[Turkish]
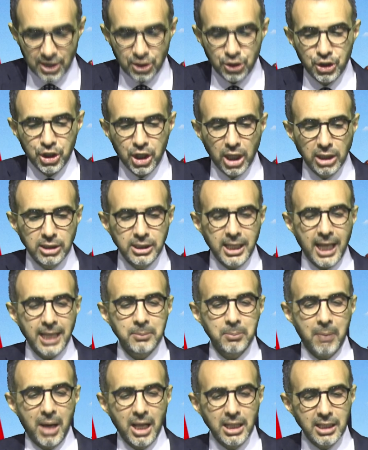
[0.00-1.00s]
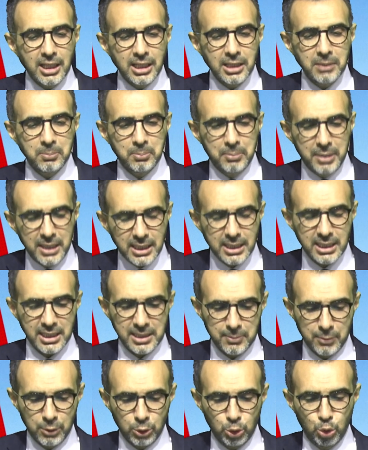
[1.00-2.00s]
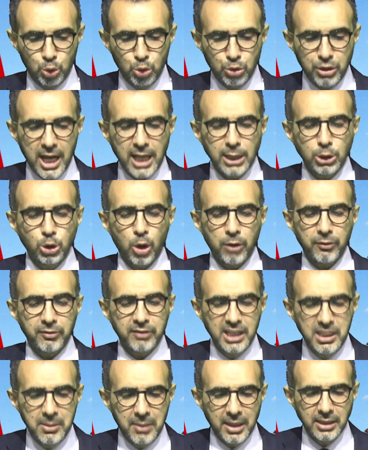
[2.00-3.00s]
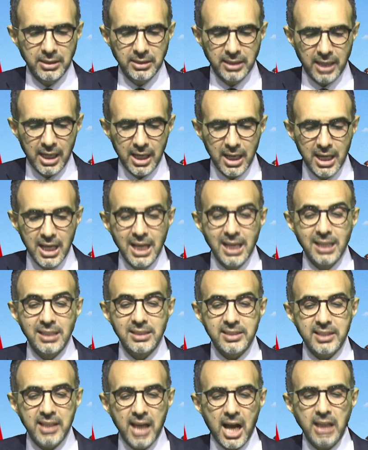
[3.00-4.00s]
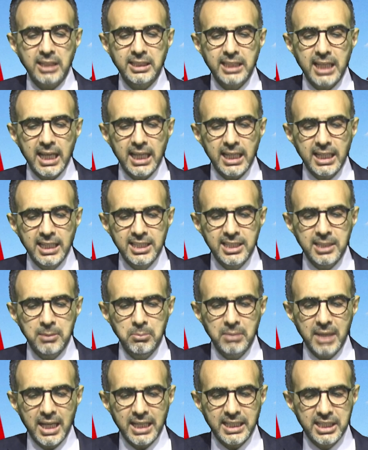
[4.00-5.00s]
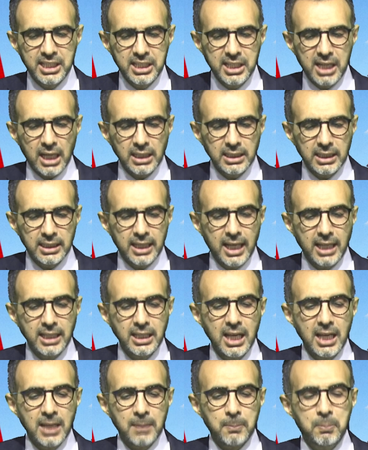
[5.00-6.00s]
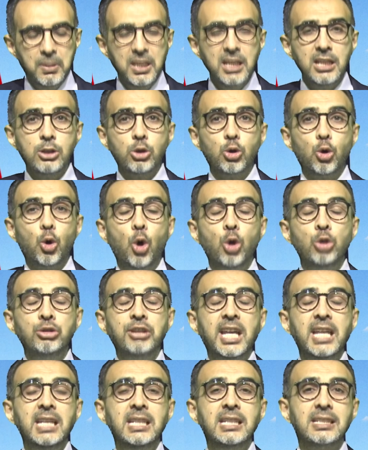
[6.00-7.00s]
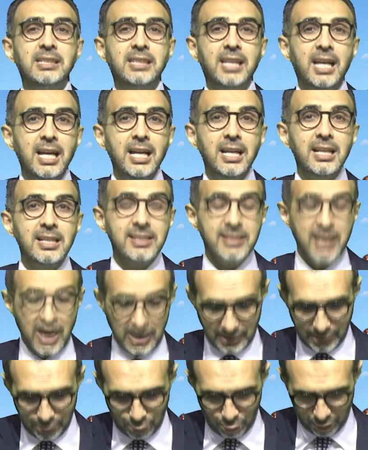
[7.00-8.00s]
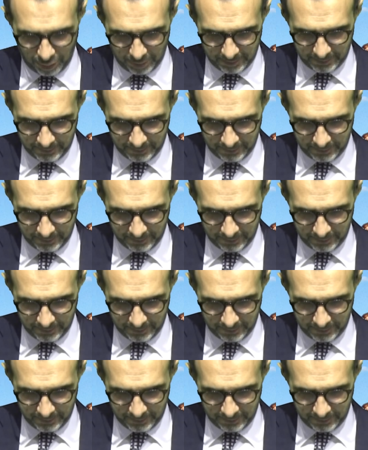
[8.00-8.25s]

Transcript: Çalınan malların bir kısmı Düsseldorf limanında sahte isimle kiralanan bir konteynerda saklanıyor.